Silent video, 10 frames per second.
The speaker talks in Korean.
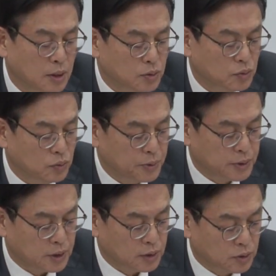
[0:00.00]

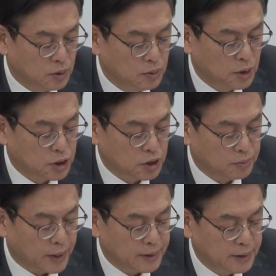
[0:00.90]
수없이 들어온
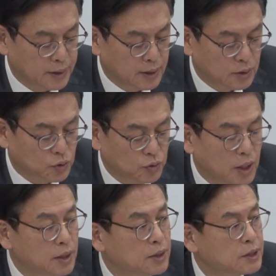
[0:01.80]
것이지만 중요한